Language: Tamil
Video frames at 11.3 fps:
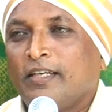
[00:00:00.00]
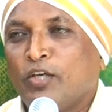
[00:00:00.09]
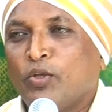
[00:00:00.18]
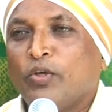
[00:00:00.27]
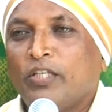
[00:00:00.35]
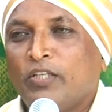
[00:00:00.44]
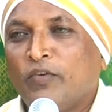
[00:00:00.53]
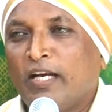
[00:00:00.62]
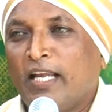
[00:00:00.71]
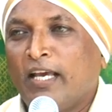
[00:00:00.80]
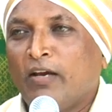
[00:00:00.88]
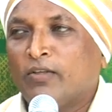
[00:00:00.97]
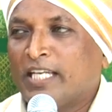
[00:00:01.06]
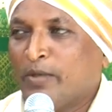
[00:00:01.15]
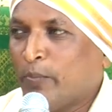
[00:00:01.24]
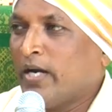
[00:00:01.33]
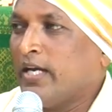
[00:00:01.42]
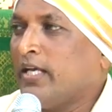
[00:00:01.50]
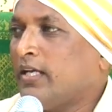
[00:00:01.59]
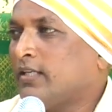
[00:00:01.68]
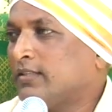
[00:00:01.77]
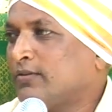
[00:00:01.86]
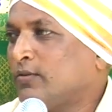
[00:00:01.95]
ஏதோ இவங்களே செட் பண்ணி
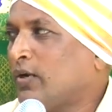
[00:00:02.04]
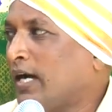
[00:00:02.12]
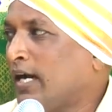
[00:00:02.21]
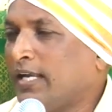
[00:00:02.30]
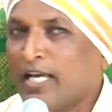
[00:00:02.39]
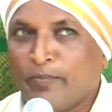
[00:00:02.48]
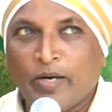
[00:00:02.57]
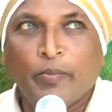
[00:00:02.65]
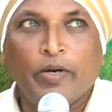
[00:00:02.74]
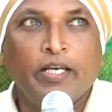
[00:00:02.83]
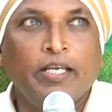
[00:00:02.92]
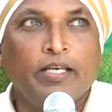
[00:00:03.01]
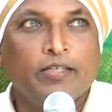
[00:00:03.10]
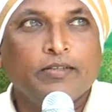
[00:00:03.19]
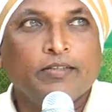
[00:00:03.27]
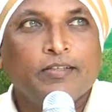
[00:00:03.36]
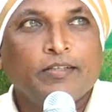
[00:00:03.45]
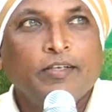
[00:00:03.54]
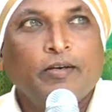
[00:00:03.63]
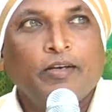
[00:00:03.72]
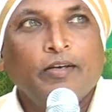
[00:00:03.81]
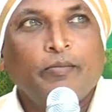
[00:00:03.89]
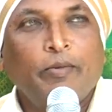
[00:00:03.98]
ஒரு ஆளை ஏற்பாடு பண்ணி
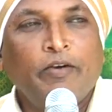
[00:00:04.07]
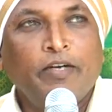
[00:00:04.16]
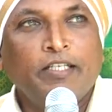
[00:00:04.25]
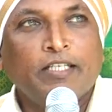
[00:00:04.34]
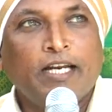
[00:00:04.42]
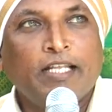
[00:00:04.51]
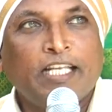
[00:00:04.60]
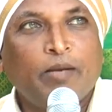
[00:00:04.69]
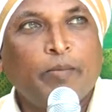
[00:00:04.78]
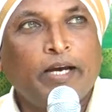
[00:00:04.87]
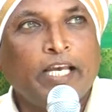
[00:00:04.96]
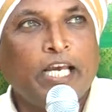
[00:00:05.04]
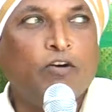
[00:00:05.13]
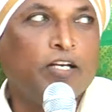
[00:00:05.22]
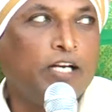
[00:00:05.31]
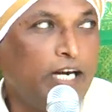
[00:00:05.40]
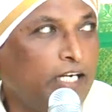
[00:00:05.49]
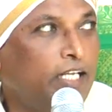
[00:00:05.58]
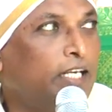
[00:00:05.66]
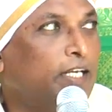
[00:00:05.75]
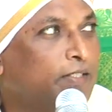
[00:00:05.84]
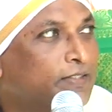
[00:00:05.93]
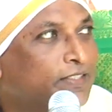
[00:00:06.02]
மெய்வழிச்சாலை தலப்பாகை அவருக்கு கட்டி
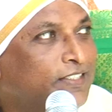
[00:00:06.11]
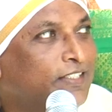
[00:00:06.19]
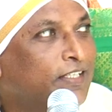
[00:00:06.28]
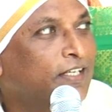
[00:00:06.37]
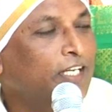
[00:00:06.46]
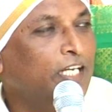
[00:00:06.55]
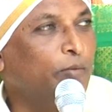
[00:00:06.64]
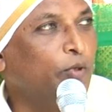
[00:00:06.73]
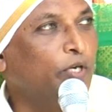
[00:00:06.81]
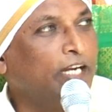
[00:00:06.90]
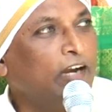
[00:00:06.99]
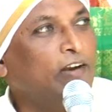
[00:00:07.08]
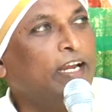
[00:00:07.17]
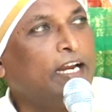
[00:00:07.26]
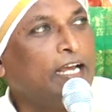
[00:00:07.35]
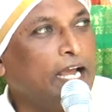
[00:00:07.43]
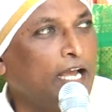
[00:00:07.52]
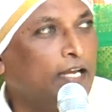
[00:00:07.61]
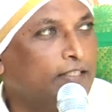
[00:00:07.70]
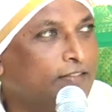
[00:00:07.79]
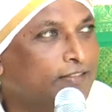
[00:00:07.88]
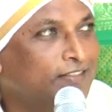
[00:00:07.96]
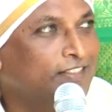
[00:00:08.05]
இப்படி ஒரு கேள்வி கேளுங்க
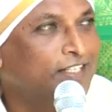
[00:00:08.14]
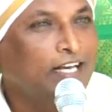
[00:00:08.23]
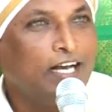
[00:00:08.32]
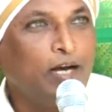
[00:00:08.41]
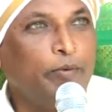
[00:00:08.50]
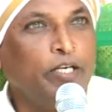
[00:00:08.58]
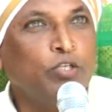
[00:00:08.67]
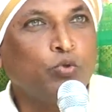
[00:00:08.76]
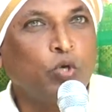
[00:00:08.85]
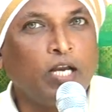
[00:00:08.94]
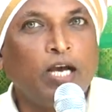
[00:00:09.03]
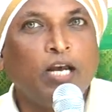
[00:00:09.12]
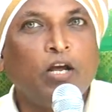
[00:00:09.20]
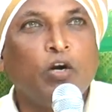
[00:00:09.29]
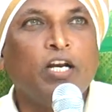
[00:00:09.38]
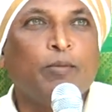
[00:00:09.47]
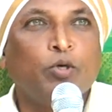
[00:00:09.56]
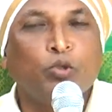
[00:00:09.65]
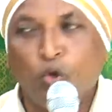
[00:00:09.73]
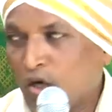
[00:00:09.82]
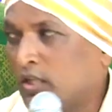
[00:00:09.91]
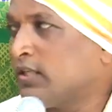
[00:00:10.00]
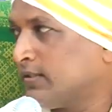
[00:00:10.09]
அப்படின்னு சொன்னாங்களோன்னு நமக்கு
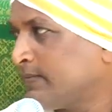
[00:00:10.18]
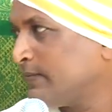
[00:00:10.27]
தோணுது